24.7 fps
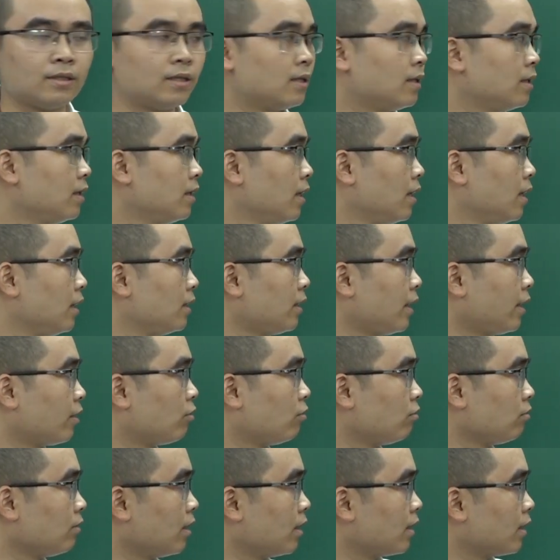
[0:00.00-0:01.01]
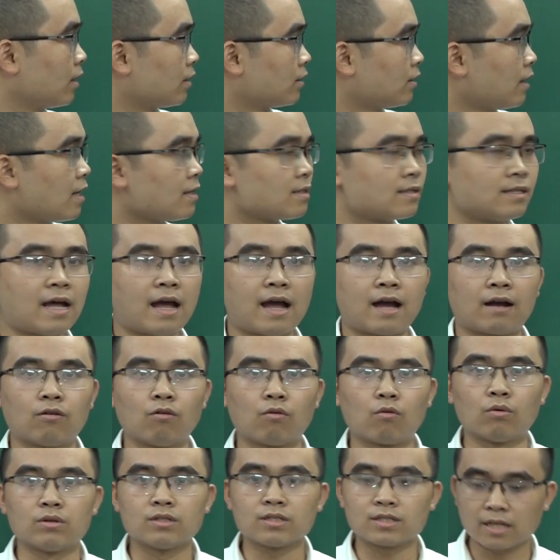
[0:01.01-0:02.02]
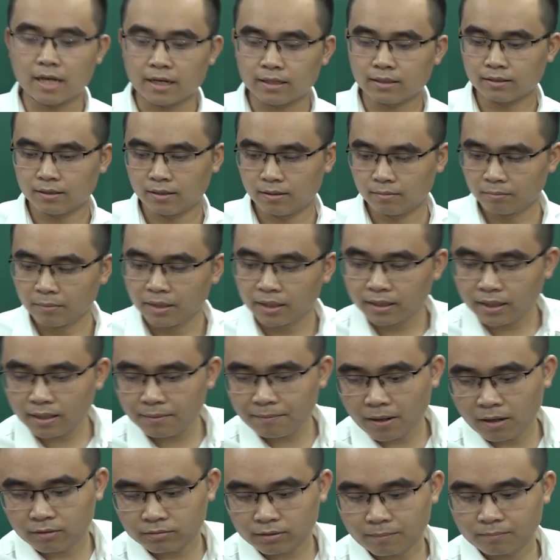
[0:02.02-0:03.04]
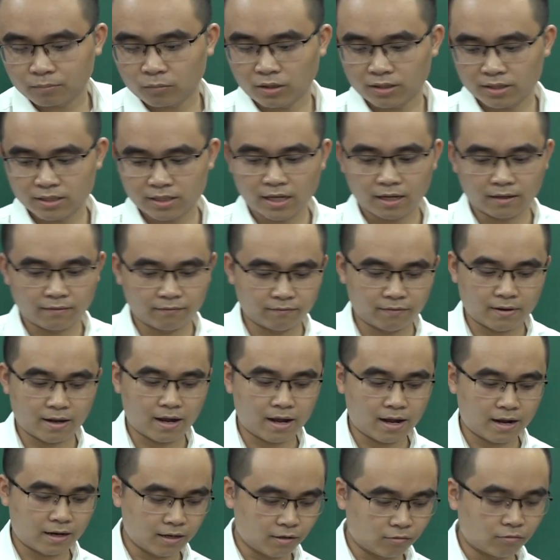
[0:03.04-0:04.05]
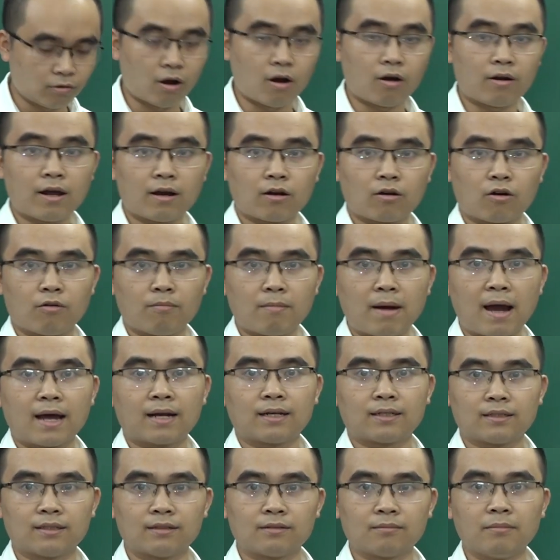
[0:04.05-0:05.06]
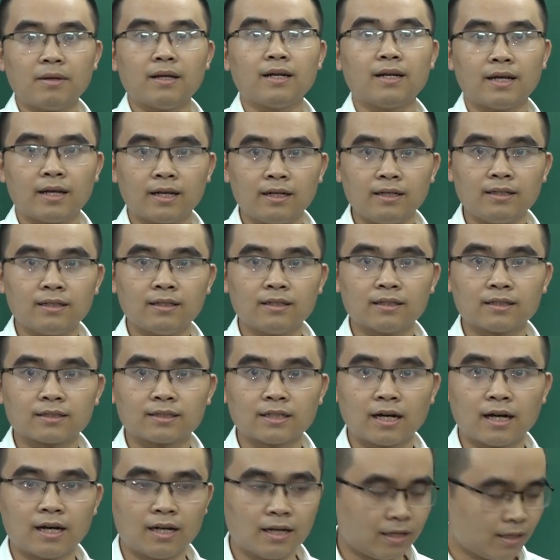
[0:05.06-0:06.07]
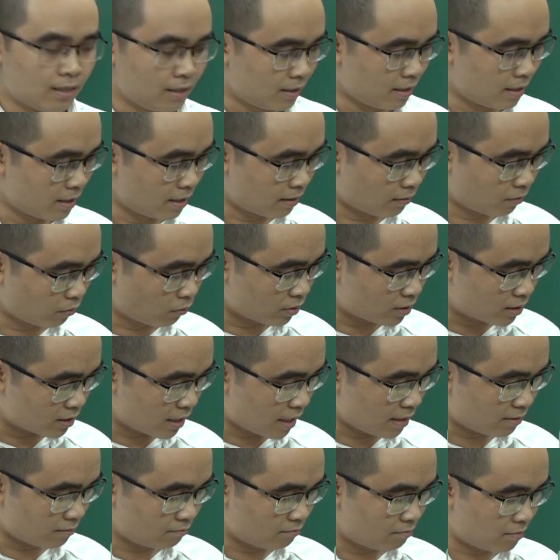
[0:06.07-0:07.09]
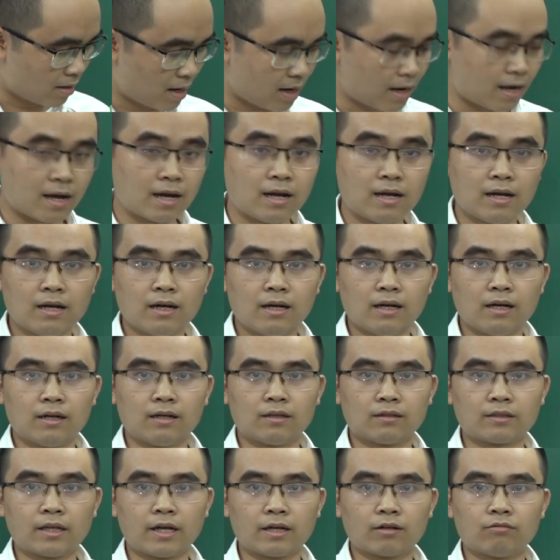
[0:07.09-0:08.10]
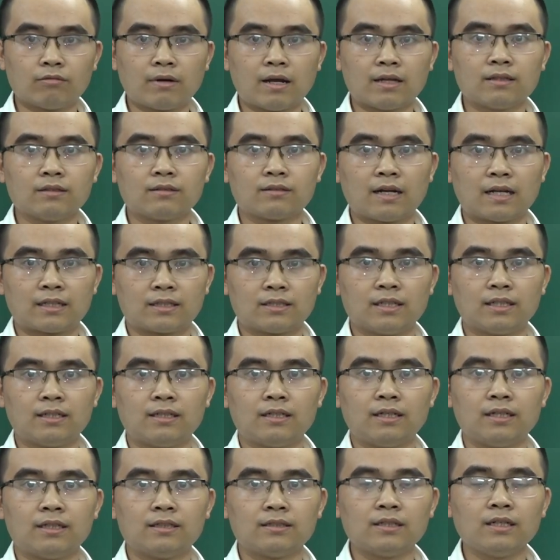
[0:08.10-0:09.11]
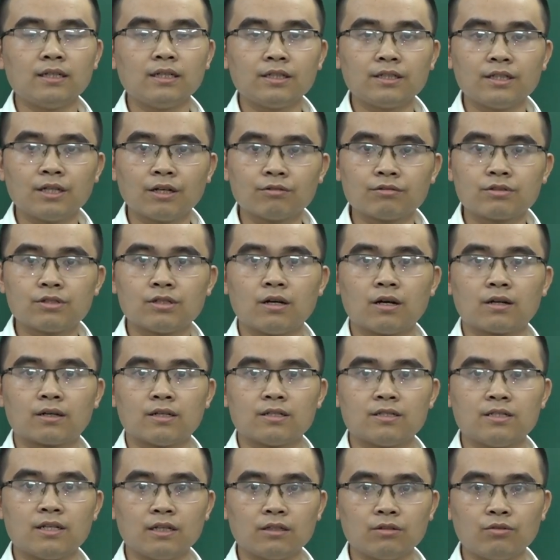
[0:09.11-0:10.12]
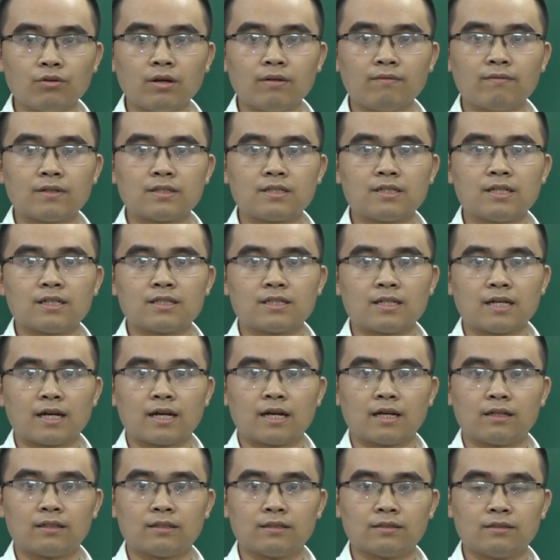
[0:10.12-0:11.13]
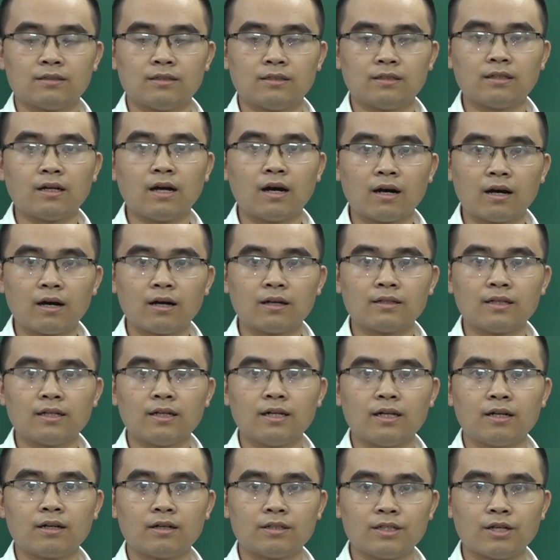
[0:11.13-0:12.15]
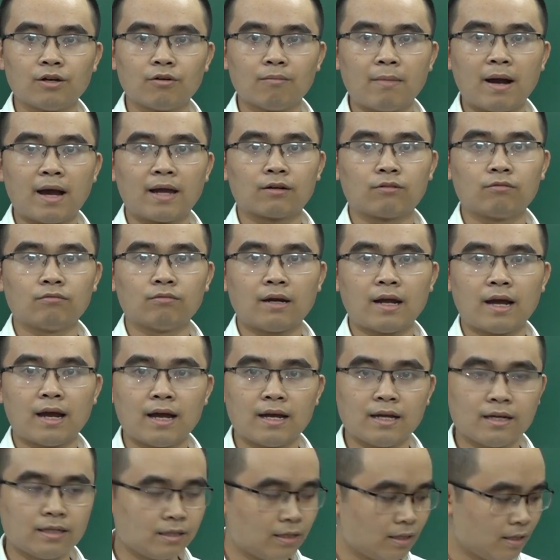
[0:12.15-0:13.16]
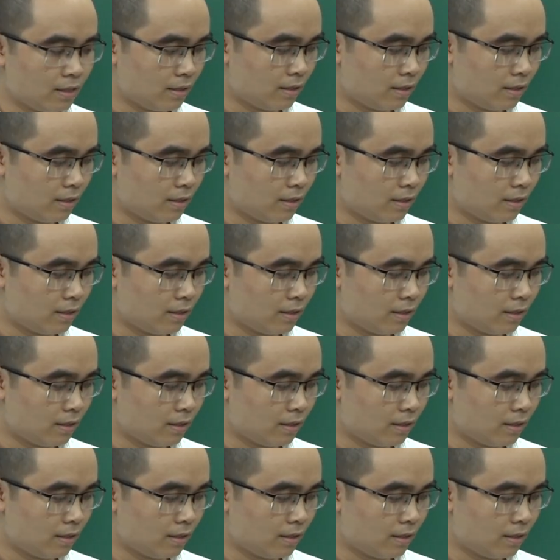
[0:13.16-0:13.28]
Đấy, thầy cũng là tác giả của cuốn sách Bí kíp học tập toàn diện và đâu đó đã có bạn từng biết đến. Được chưa? Đây là cuốn sách mà uh, thầy cũng đã từng đặt chân đến rất là nhiều trường để diễn thuyết và chia sẻ ở dưới cờ. Thế nên là nhiều bạn cũng đã